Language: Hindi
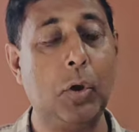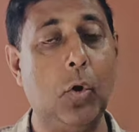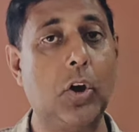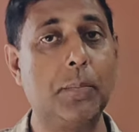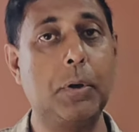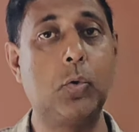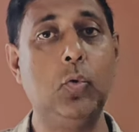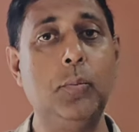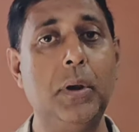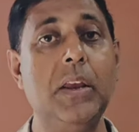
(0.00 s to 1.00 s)
और
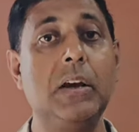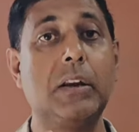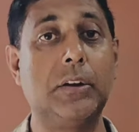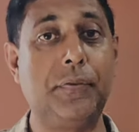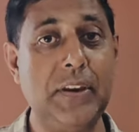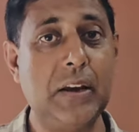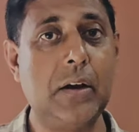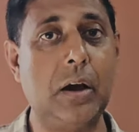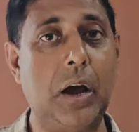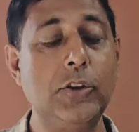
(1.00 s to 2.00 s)
मरहूम रफ़ीक
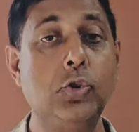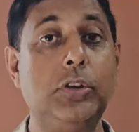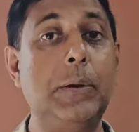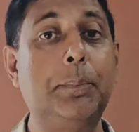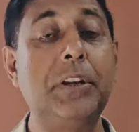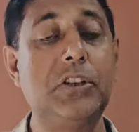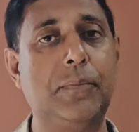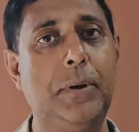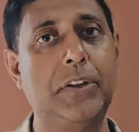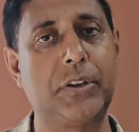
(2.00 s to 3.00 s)
खान जो डिप्टी
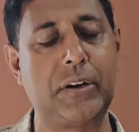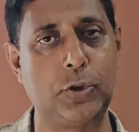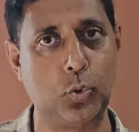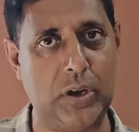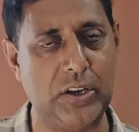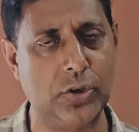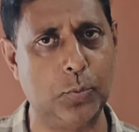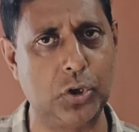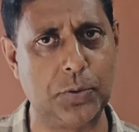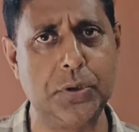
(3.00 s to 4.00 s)
चीफ मिनिस्टर रह चुके हैं
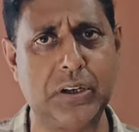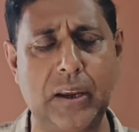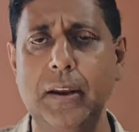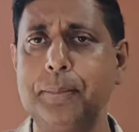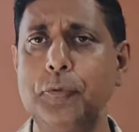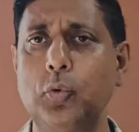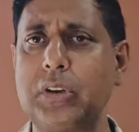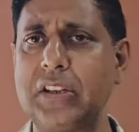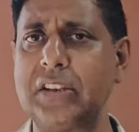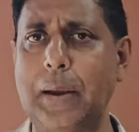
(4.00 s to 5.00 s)
जम्मू कश्मीर के
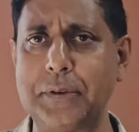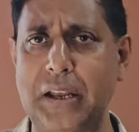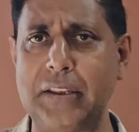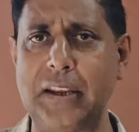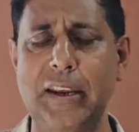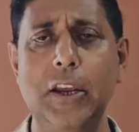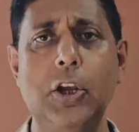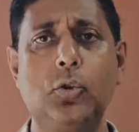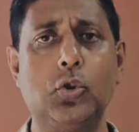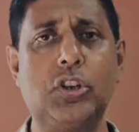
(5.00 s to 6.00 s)
उनके साहबजादे हैं
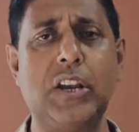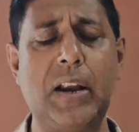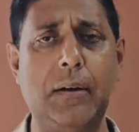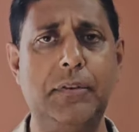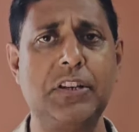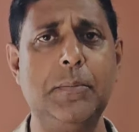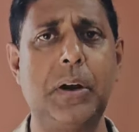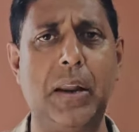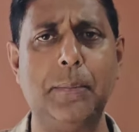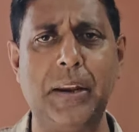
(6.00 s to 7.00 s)
तो चेहरा वसीम
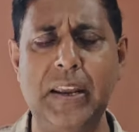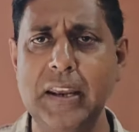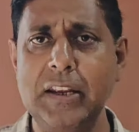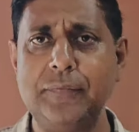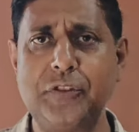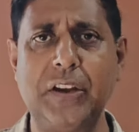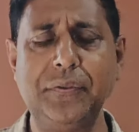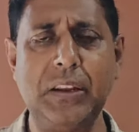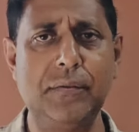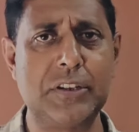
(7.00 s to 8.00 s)
खान बने
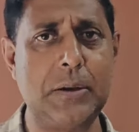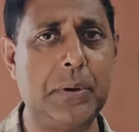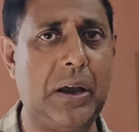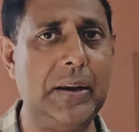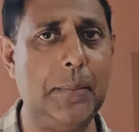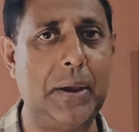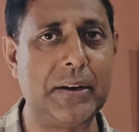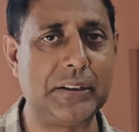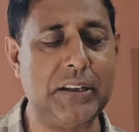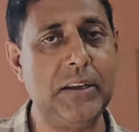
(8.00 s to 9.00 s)
चंद दिन वसीम खान ने
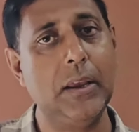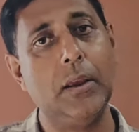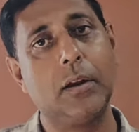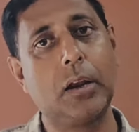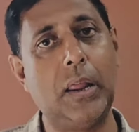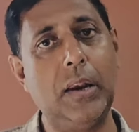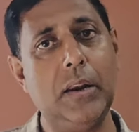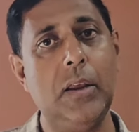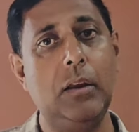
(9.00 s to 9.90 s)
मेहनत की कल